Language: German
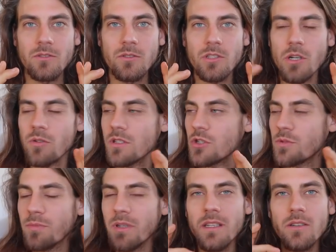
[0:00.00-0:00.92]
Du schaust in
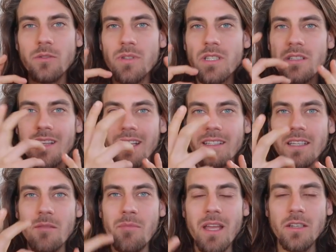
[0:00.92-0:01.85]
den Spiegel, du bist ein
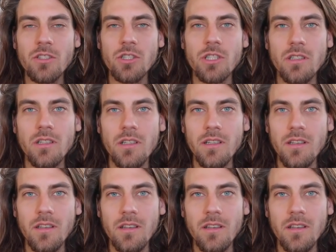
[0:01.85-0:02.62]
anderer Mensch.